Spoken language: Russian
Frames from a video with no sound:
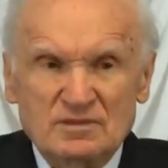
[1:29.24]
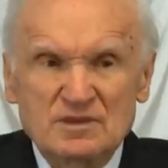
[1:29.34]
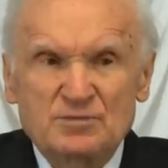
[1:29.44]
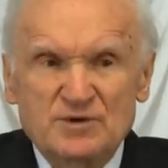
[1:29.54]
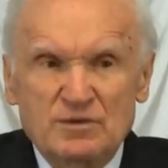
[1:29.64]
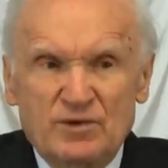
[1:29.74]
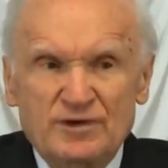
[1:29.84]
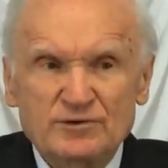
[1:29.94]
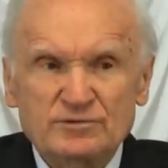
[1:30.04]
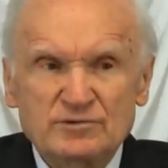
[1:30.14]
не
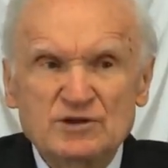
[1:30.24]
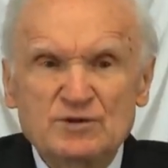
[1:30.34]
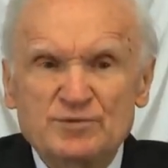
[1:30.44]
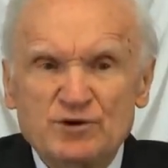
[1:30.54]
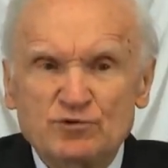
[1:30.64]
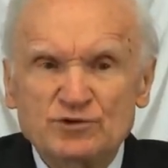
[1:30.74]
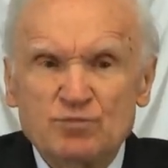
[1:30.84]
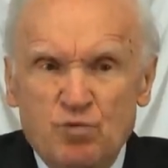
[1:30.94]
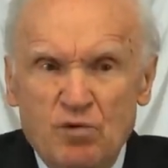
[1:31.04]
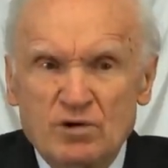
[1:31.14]
понимают ни
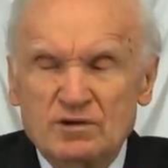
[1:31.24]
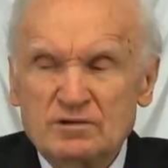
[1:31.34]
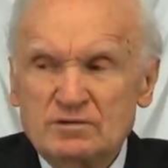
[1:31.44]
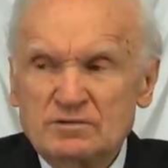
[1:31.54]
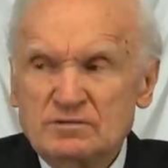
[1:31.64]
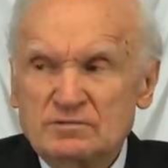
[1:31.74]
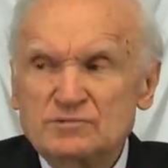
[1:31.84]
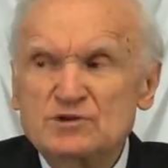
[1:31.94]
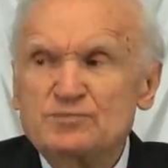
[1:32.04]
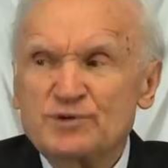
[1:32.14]
природы Бога,
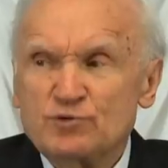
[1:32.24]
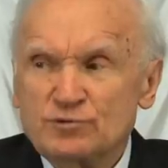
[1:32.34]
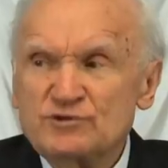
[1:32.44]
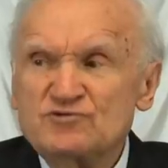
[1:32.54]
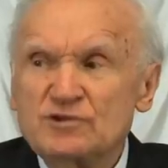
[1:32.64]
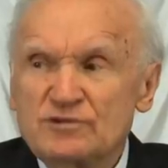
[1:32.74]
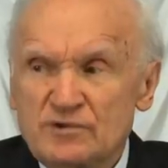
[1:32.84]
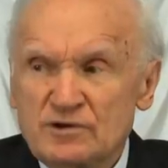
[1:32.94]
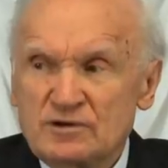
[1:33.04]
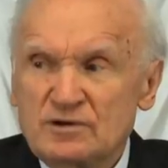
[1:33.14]
ни природы
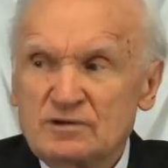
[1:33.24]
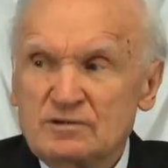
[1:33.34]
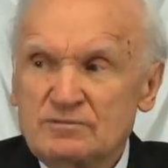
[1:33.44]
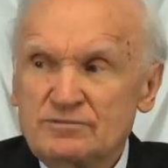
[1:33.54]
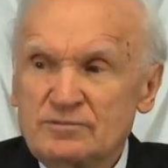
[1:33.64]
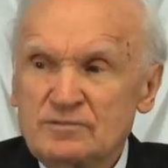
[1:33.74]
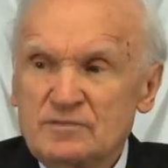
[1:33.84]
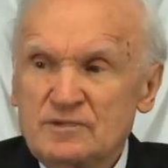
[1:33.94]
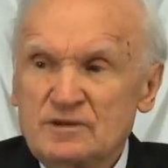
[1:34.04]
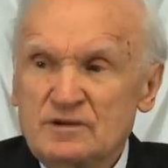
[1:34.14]
человека.
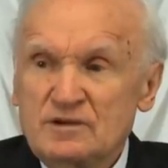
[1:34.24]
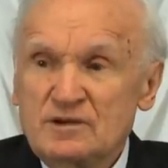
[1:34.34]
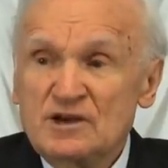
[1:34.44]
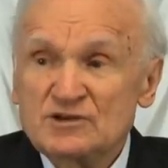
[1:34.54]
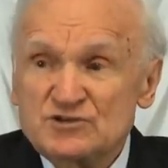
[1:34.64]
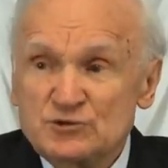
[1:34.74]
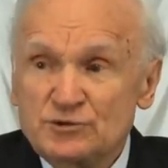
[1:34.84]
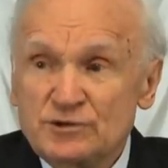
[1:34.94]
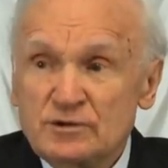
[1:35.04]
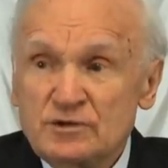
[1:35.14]
И
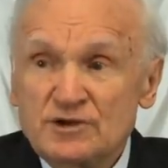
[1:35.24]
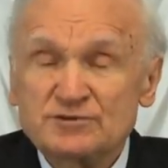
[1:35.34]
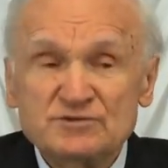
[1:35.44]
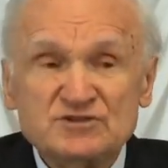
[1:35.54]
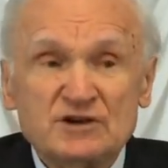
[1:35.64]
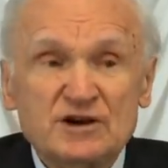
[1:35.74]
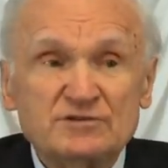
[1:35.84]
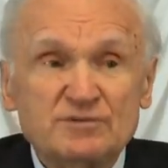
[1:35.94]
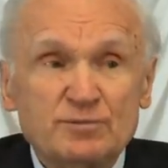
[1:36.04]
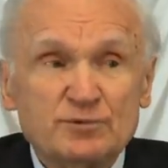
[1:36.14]
отсюда это
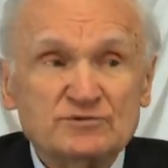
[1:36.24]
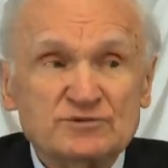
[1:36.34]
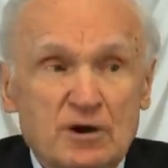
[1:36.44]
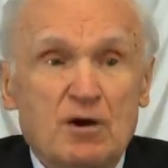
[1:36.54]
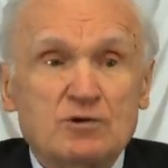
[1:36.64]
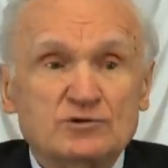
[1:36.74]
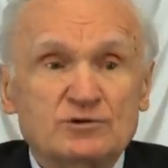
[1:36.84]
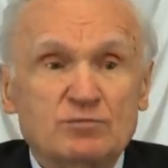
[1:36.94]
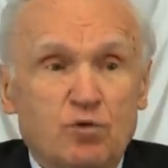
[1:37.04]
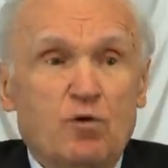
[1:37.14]
возникает вопрос, как
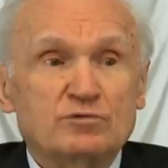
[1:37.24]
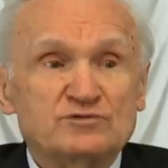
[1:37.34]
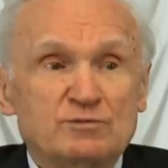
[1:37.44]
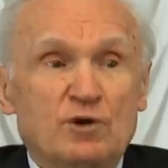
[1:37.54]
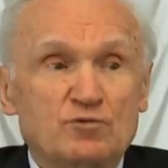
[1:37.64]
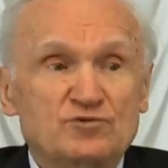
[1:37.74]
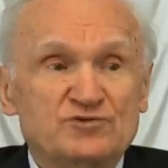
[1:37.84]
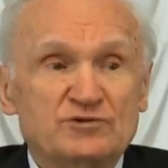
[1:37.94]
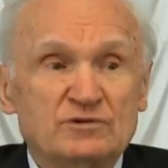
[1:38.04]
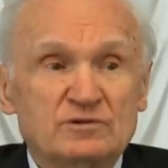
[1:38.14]
это Бог
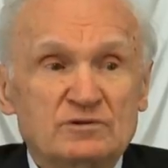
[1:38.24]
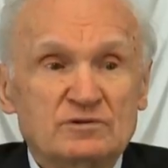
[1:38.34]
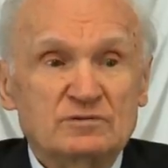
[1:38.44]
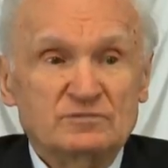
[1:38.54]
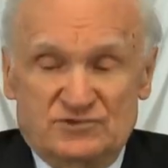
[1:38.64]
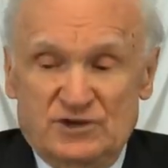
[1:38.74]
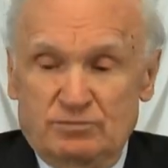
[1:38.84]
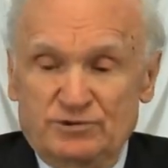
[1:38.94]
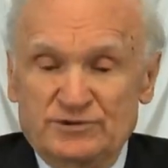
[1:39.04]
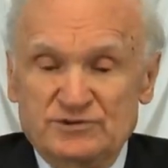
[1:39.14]
всемогущий
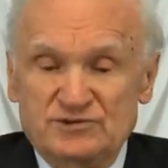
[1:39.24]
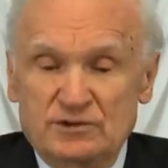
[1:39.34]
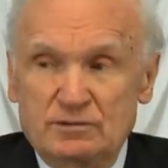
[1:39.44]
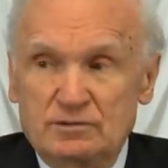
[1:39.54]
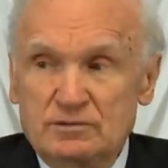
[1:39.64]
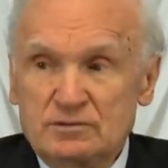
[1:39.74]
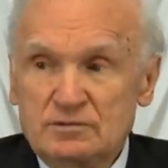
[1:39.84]
взял бы и сделал?